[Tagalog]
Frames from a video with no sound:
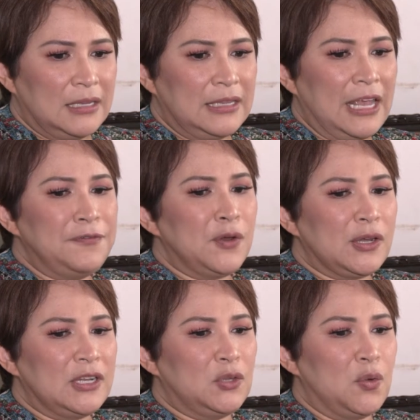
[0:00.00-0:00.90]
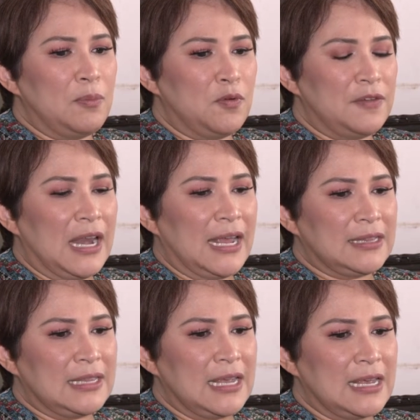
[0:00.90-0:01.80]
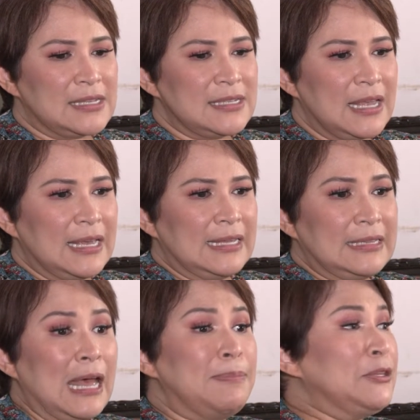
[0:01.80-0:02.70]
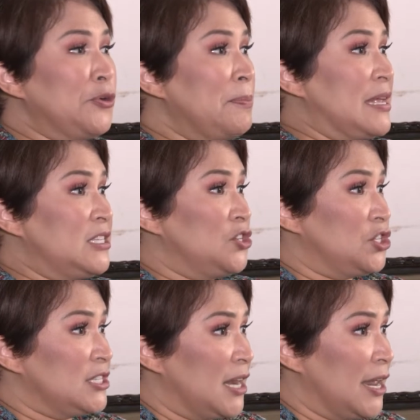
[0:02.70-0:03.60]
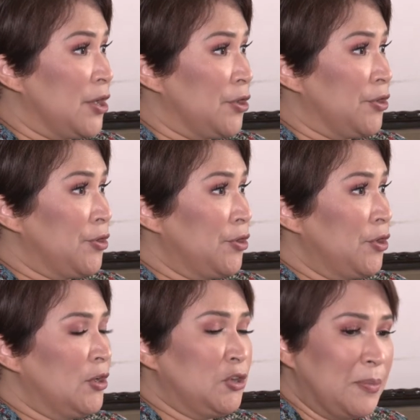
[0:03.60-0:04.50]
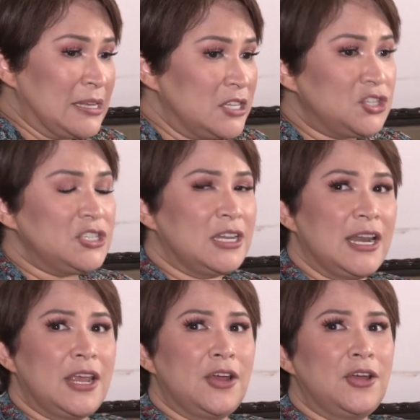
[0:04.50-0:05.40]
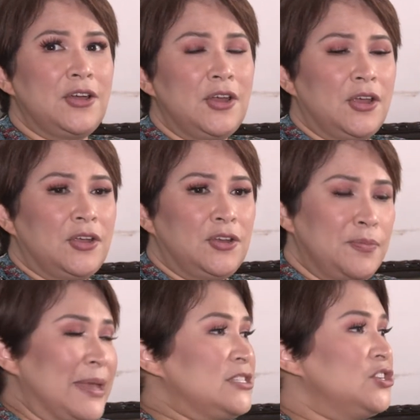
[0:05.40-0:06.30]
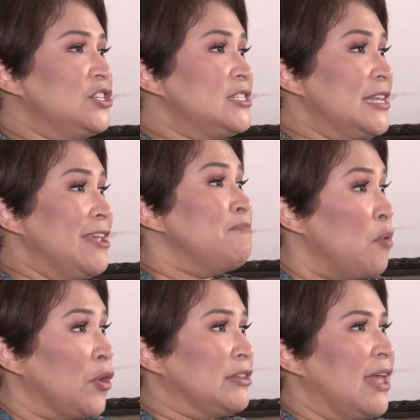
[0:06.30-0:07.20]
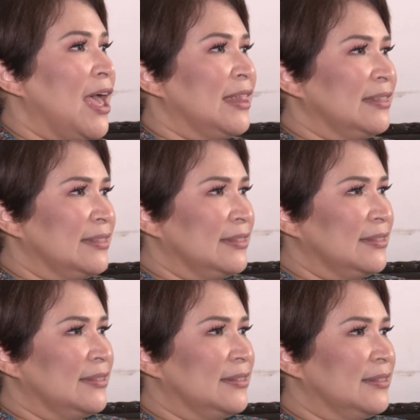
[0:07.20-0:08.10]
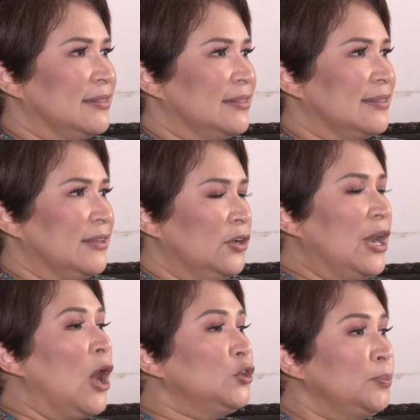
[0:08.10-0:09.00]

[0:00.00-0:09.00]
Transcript: Now, if you're gonna do a movie like this, dapat your message is clear. Your message is clear, your message is important. And how